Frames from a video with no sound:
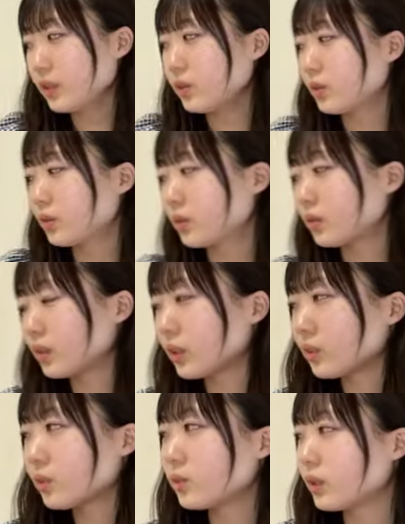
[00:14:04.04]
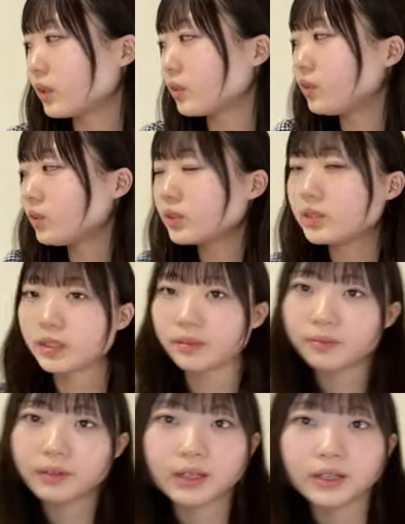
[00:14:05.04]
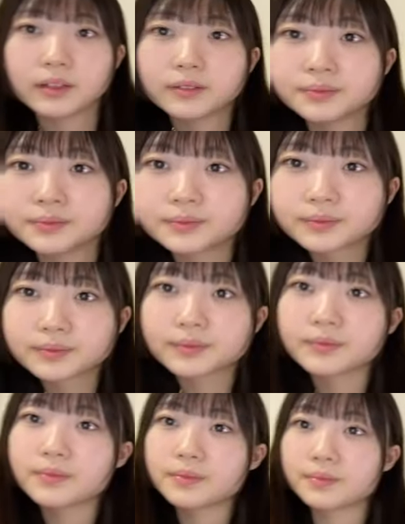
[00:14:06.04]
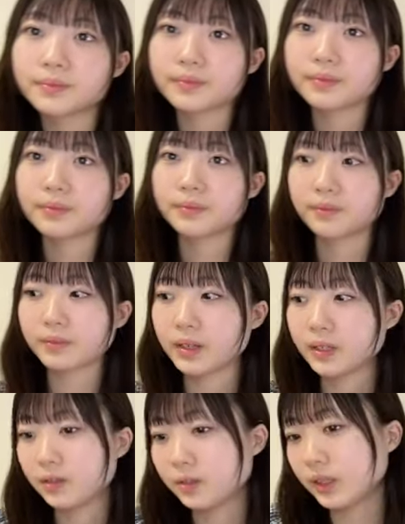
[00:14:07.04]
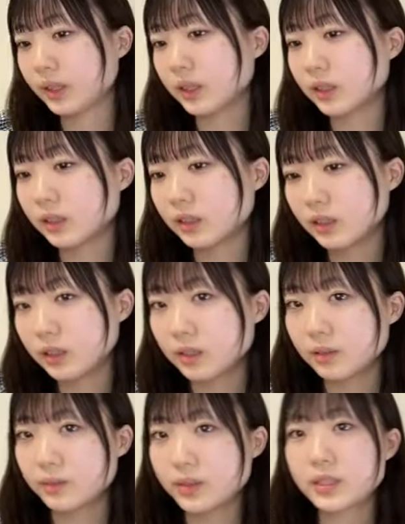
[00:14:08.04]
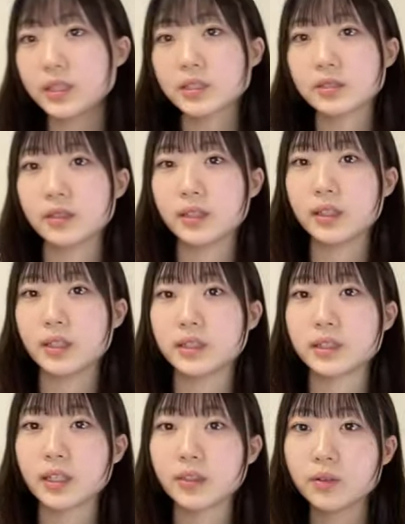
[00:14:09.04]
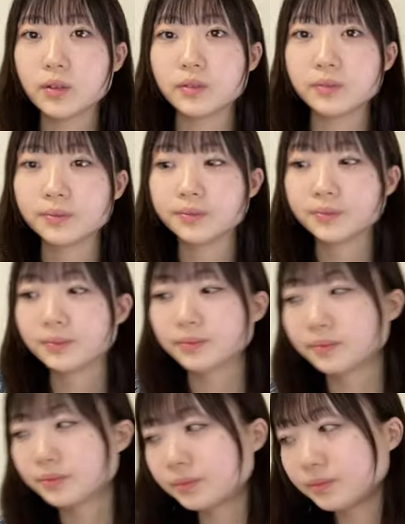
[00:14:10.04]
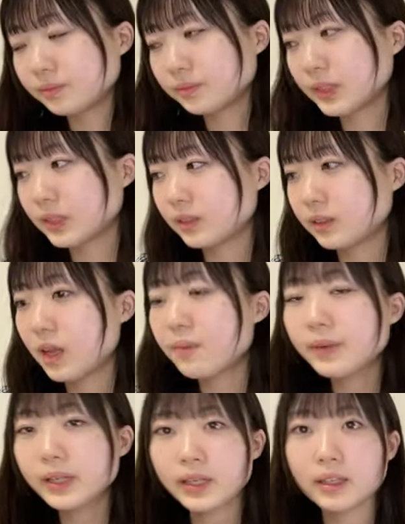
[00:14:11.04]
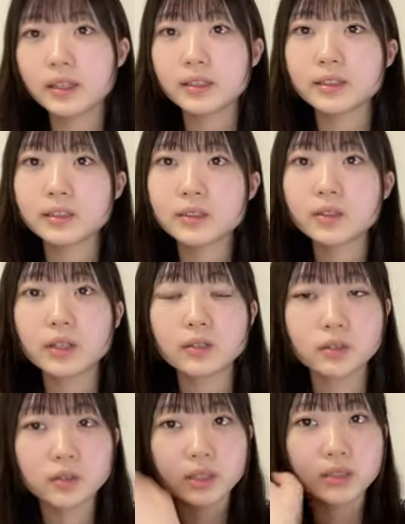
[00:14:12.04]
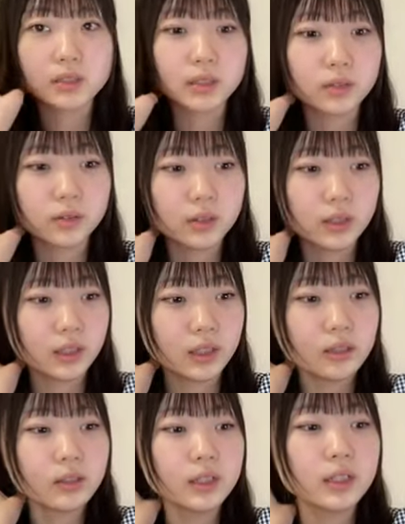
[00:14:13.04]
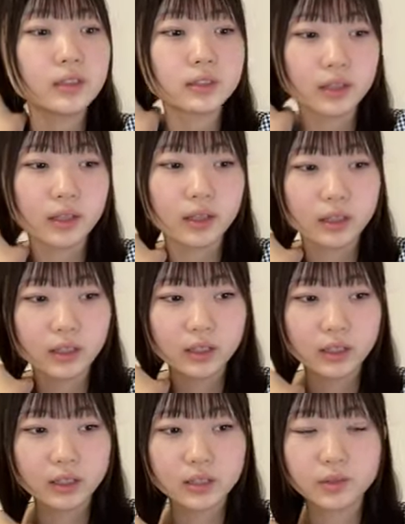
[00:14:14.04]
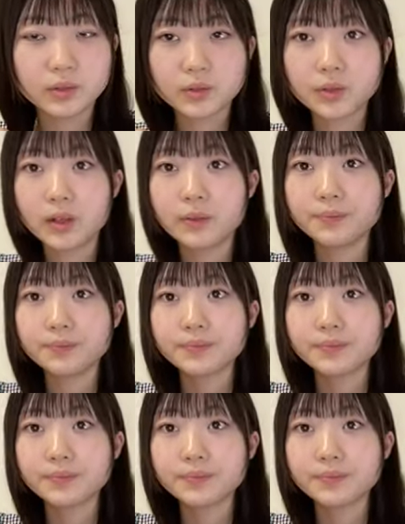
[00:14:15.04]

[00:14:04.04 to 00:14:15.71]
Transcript: ゆの学あの幼稚園はあのなんか珍しくはないんですけどなんていうのあんまり小学校とか中学校にいるいなくて一緒の子が